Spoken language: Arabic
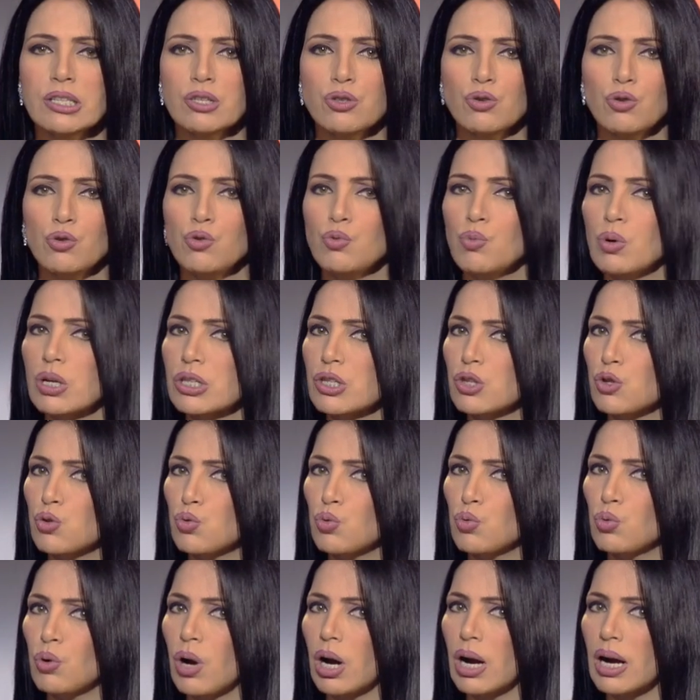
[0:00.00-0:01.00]

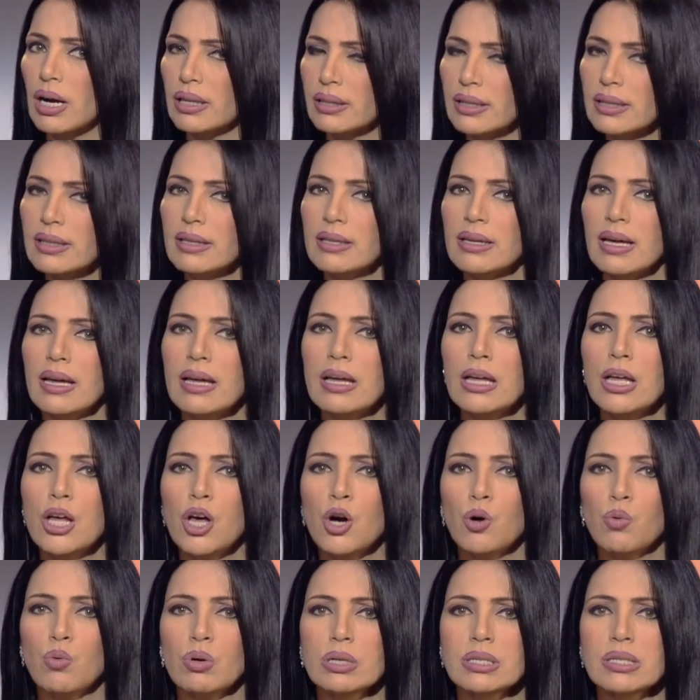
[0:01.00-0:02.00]
وستون قضية
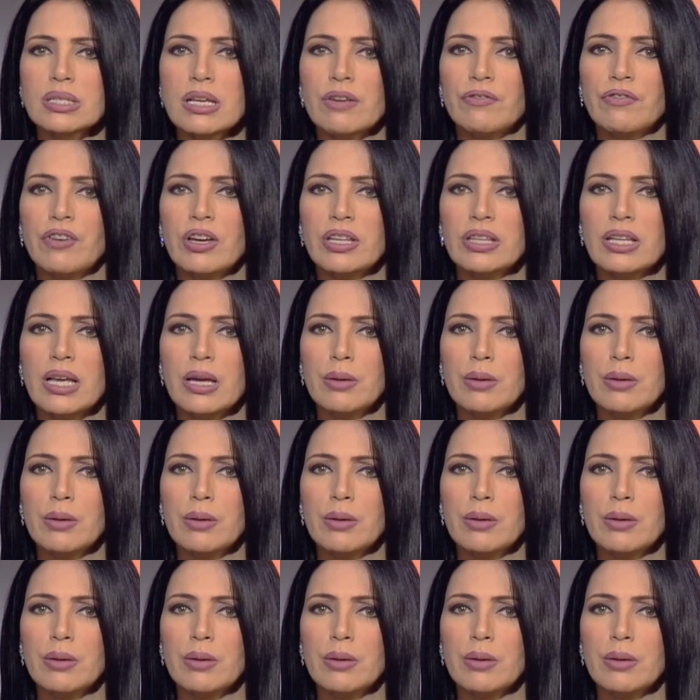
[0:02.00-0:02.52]
واستفاد